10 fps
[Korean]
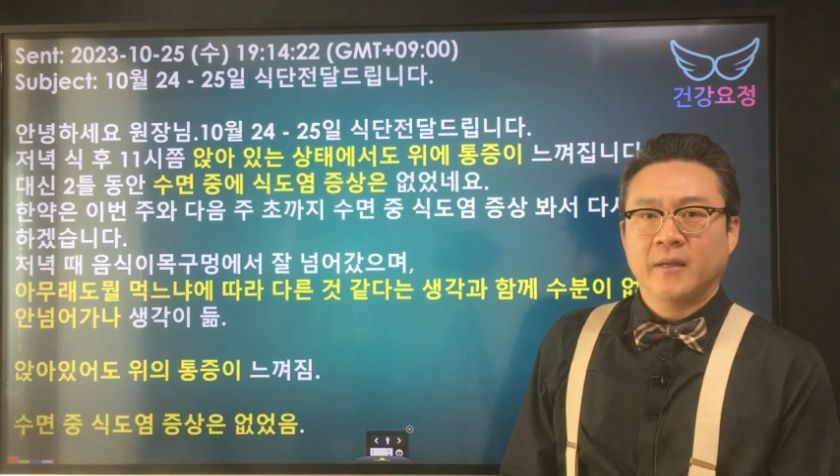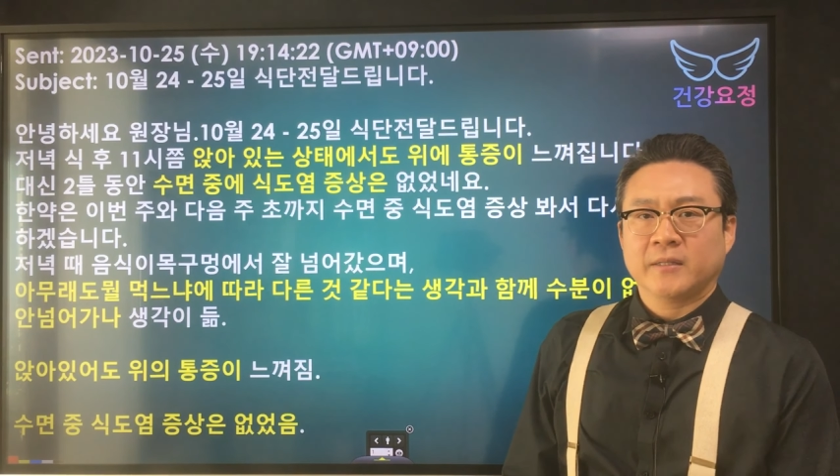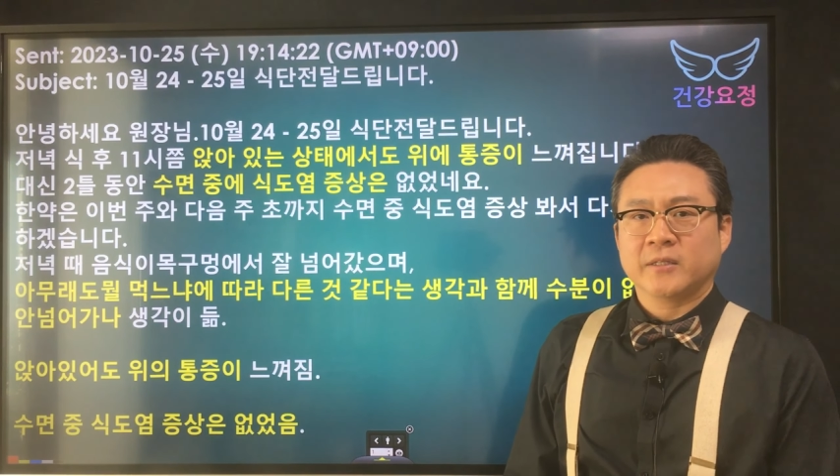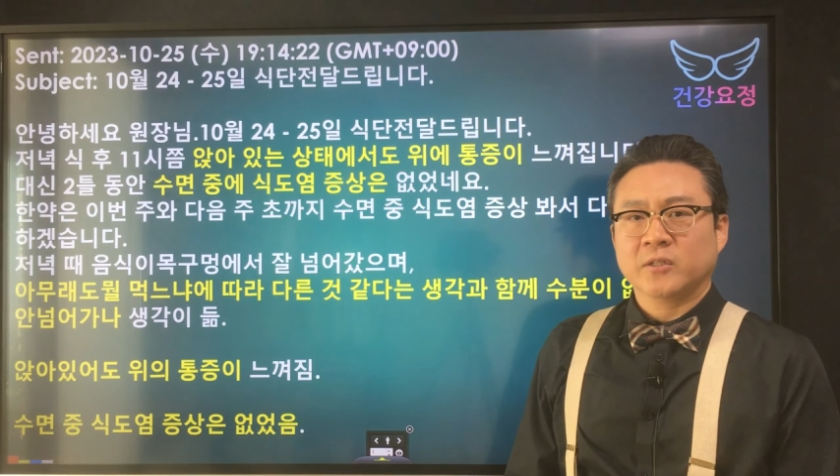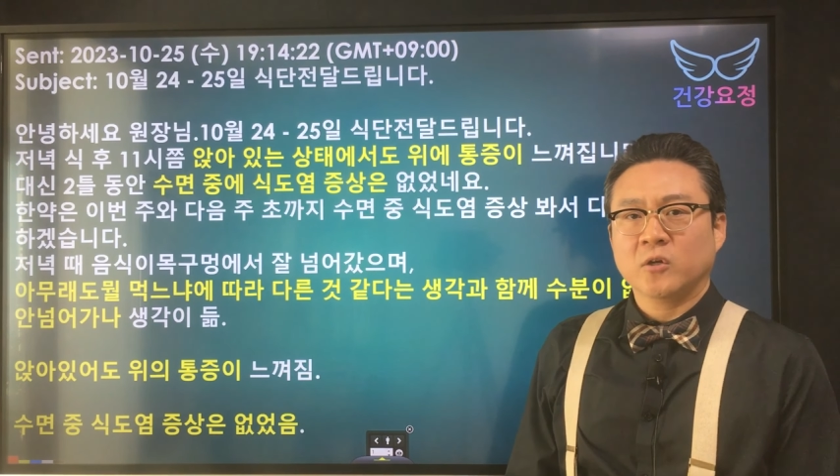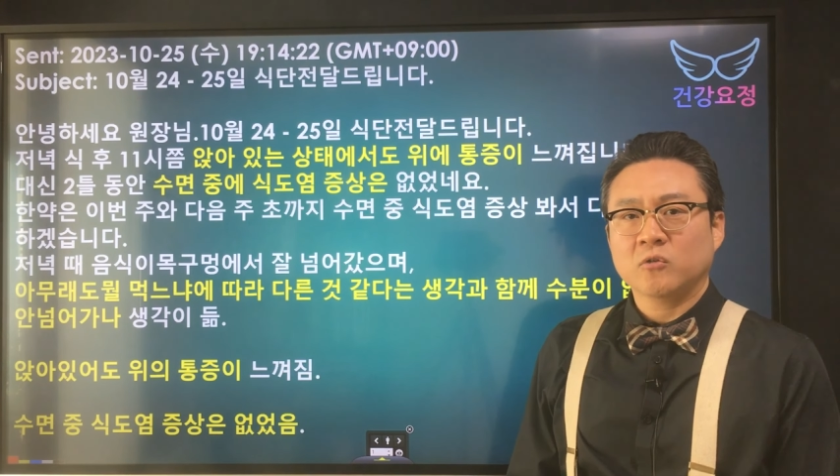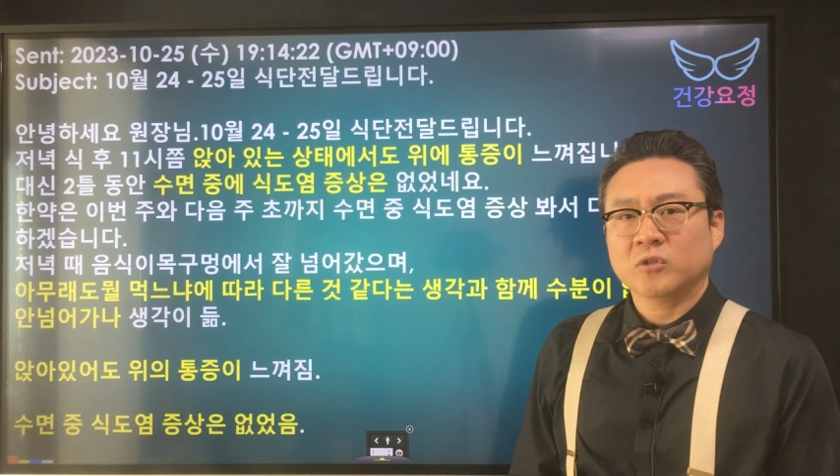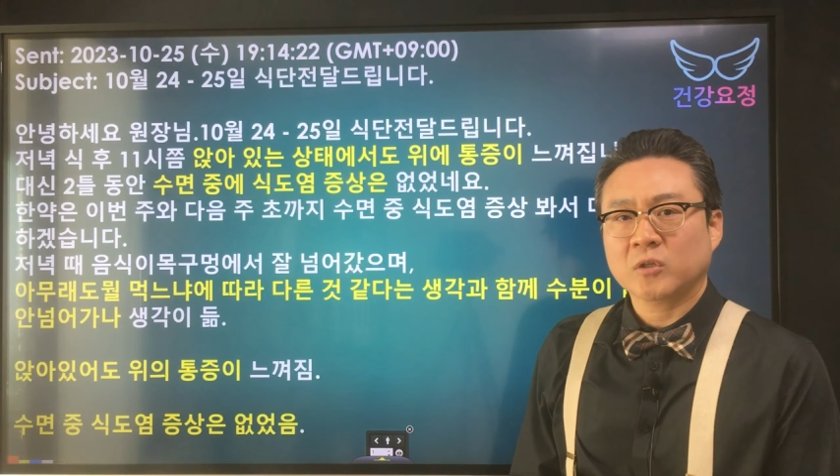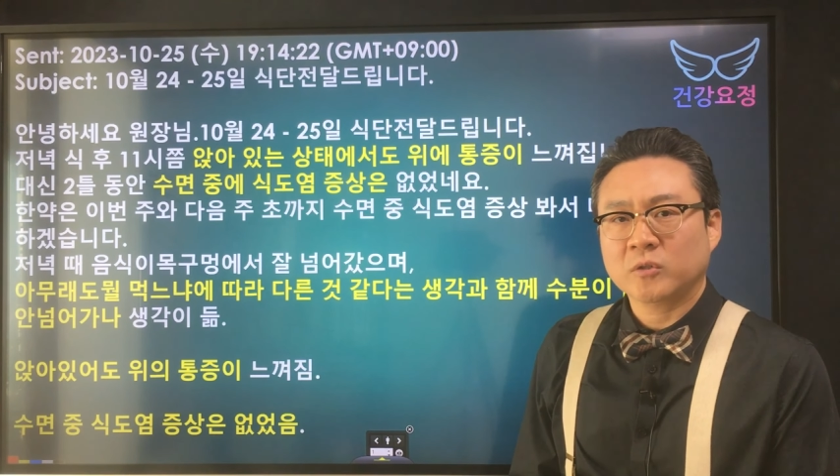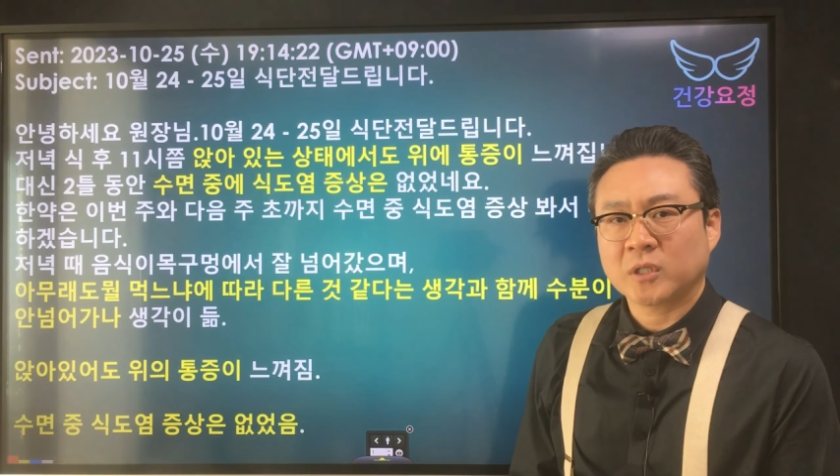안녕하세요
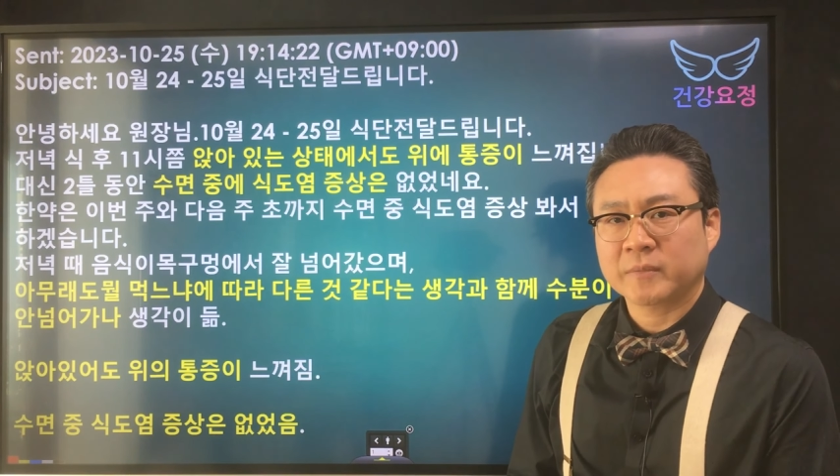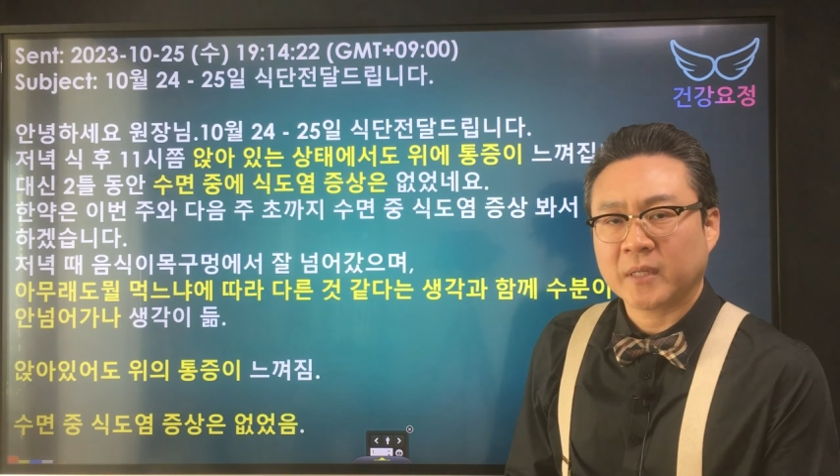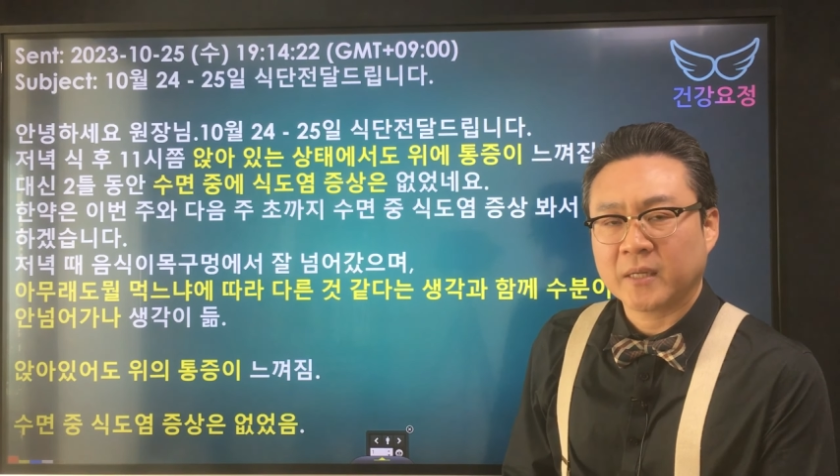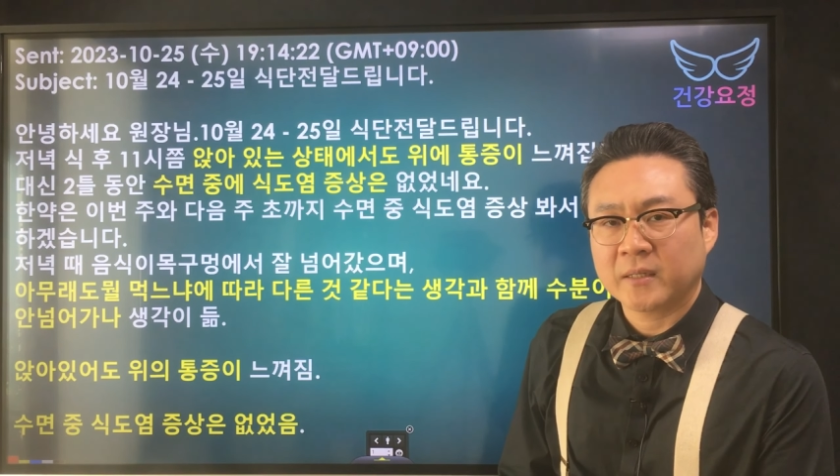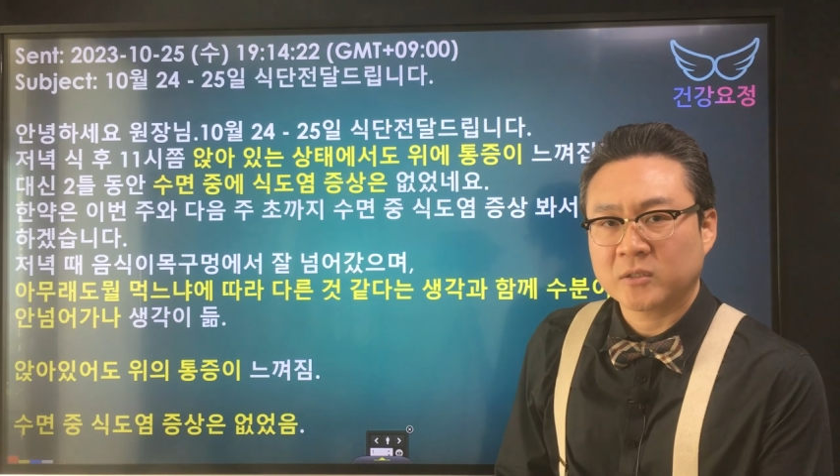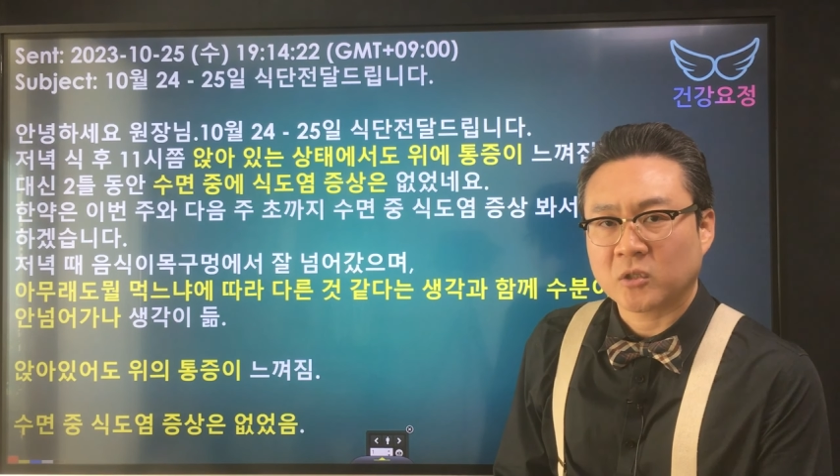유창희 원장입니다